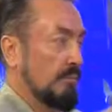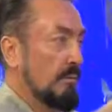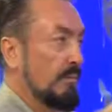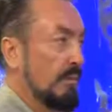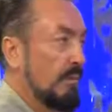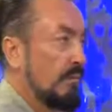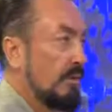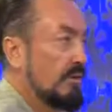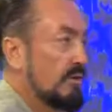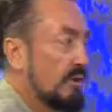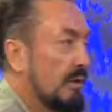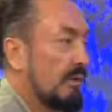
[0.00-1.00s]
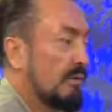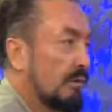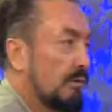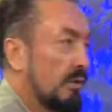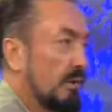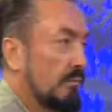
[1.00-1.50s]
birbirine olan iştiyakı da
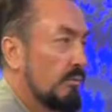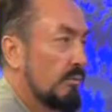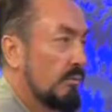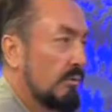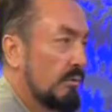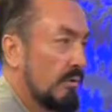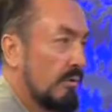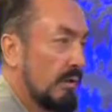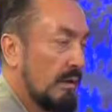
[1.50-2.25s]
yok etmiş oluyor.